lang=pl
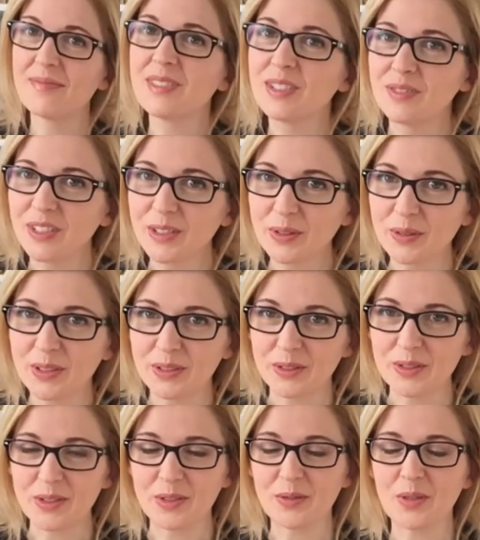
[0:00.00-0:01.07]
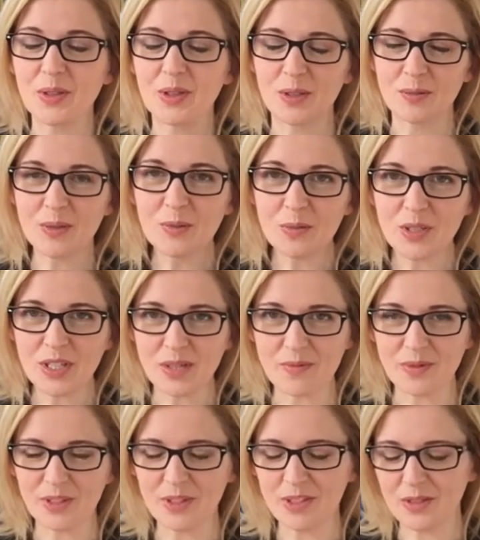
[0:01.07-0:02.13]
z wielką radością, ogromną
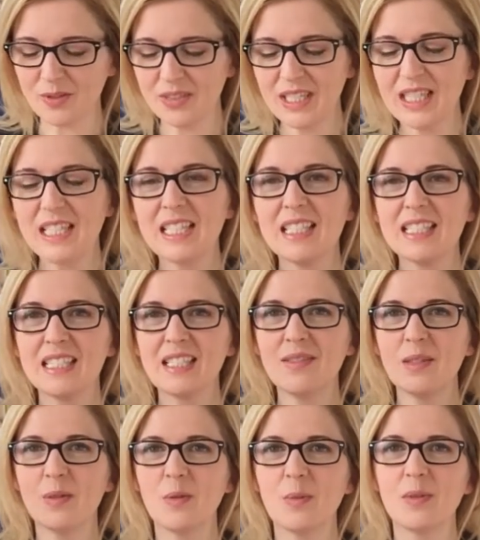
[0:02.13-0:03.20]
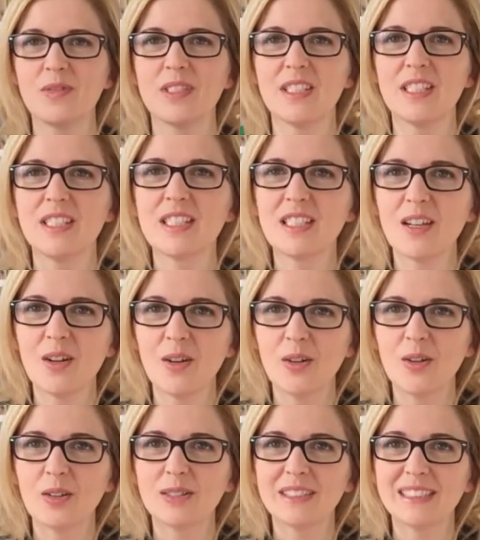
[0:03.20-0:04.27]
przyjemnością chcę Wam opowiedzieć
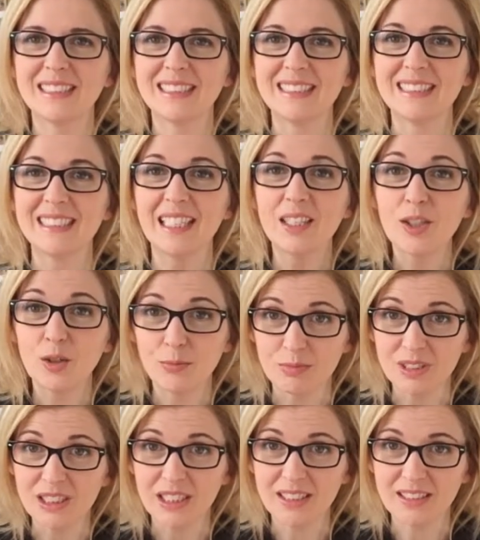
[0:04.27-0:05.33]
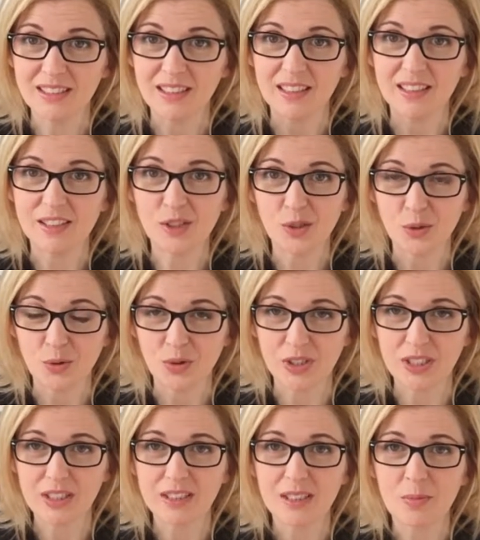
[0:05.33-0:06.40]
o znakomitej serii
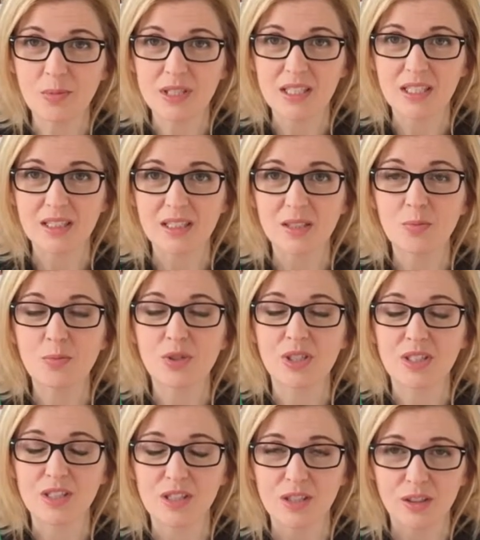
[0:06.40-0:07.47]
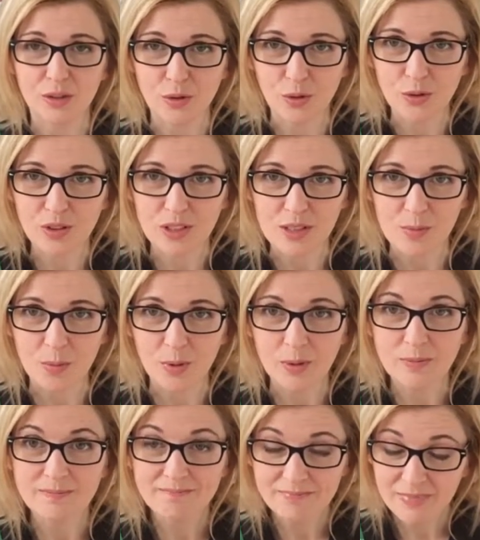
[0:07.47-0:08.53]
książek napisanych przez Jonesbo.